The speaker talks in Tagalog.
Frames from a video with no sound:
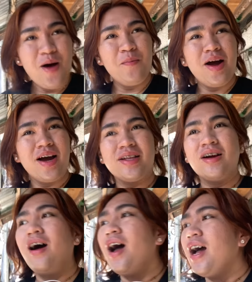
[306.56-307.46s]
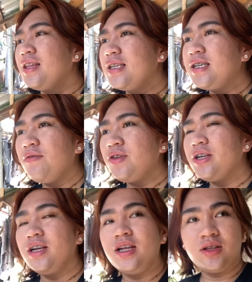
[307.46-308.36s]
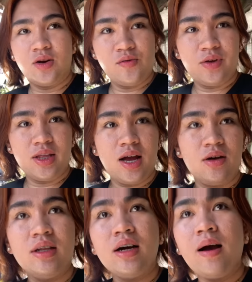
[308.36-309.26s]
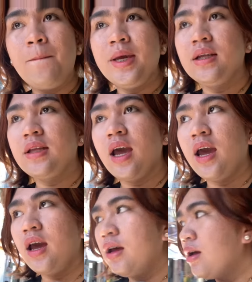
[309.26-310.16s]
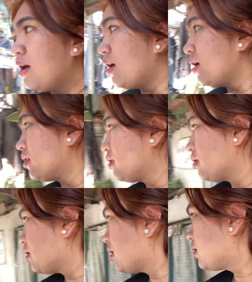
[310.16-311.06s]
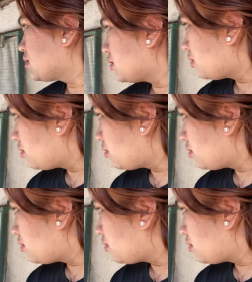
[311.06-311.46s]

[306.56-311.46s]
ang pangit ko. Tapos after din ito, uwi na ako ng Cavite. So,